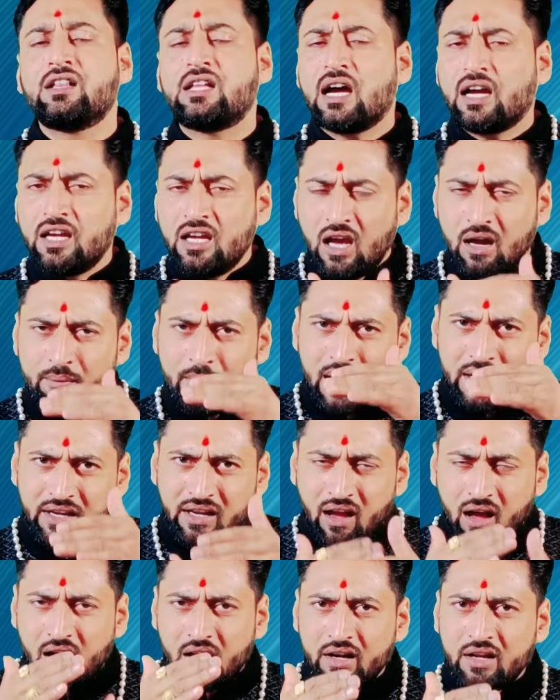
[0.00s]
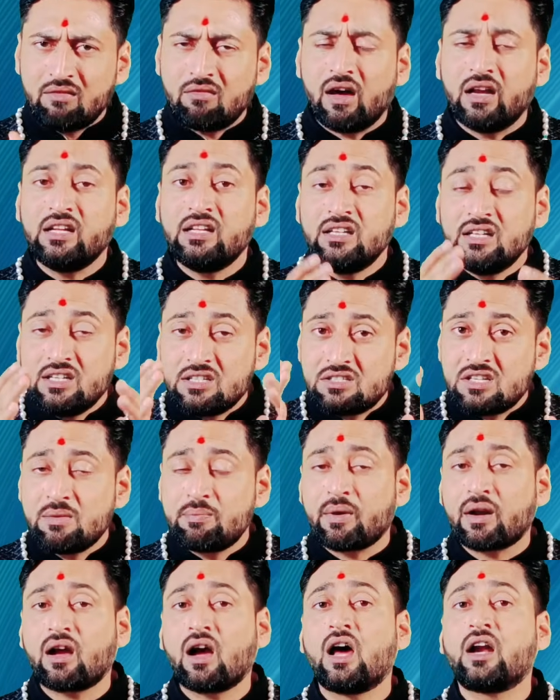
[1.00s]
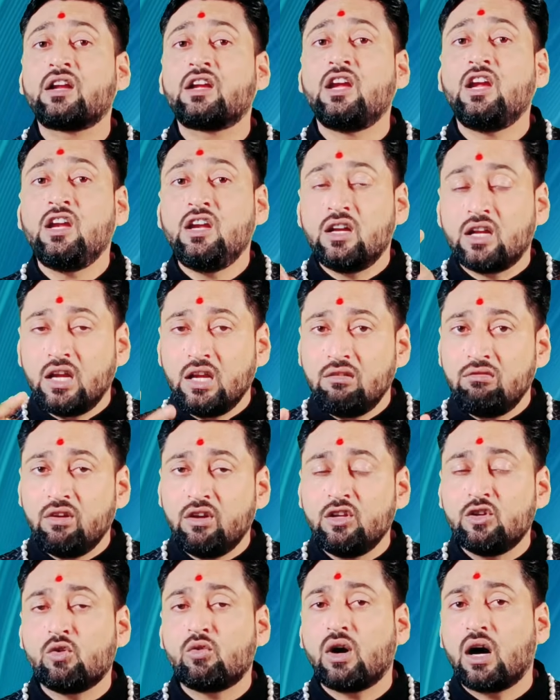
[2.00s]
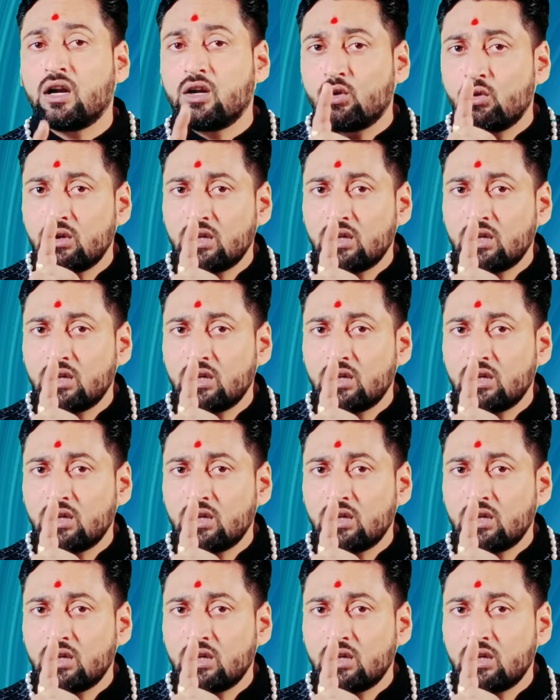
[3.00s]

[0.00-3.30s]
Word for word: ताकि हमारी आने वाली इसी प्रकार की नई वीडियो का